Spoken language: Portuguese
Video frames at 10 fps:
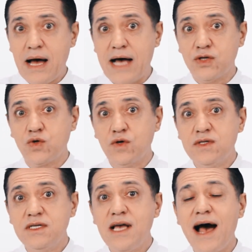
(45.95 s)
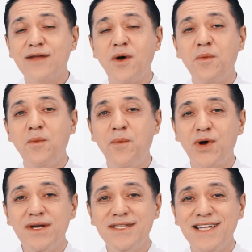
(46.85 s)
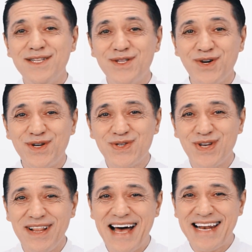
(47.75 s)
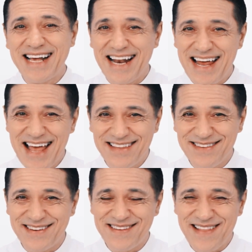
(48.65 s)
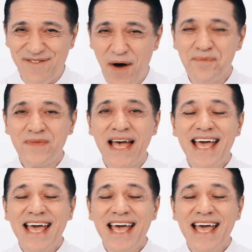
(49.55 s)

associado a um protetor solar clareador, tá bom?